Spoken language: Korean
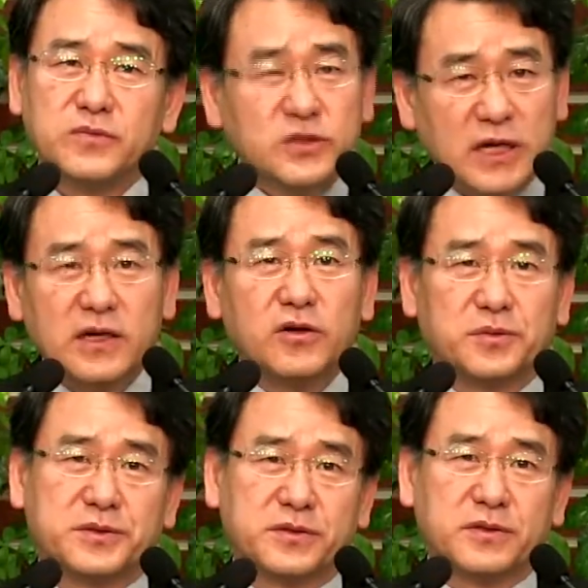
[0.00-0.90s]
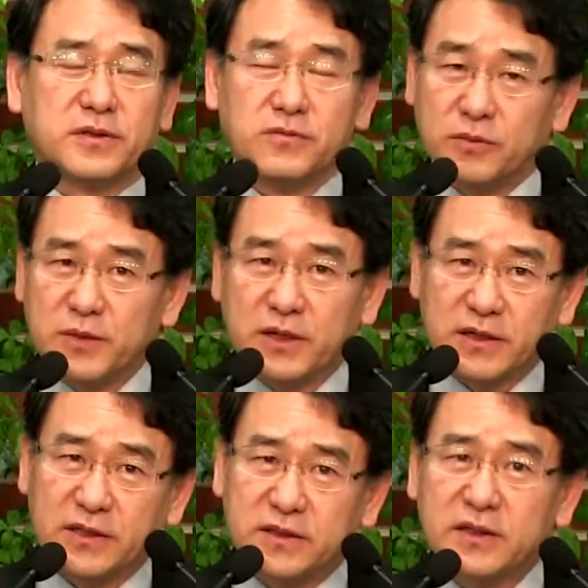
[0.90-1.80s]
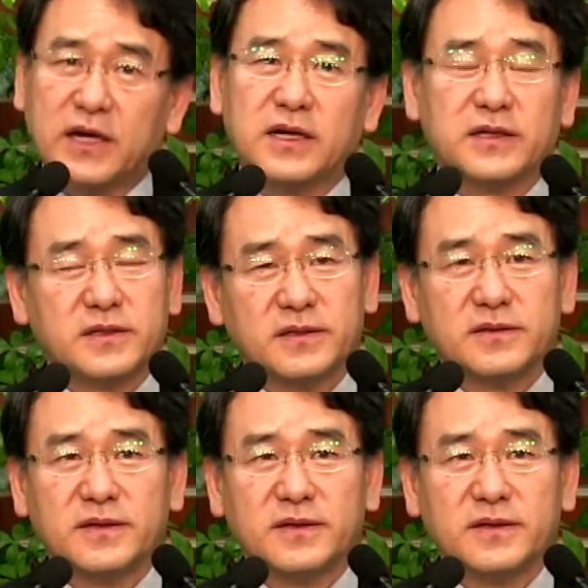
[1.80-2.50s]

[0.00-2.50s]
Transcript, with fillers: 상관없어. 원망을 했든 안 했든.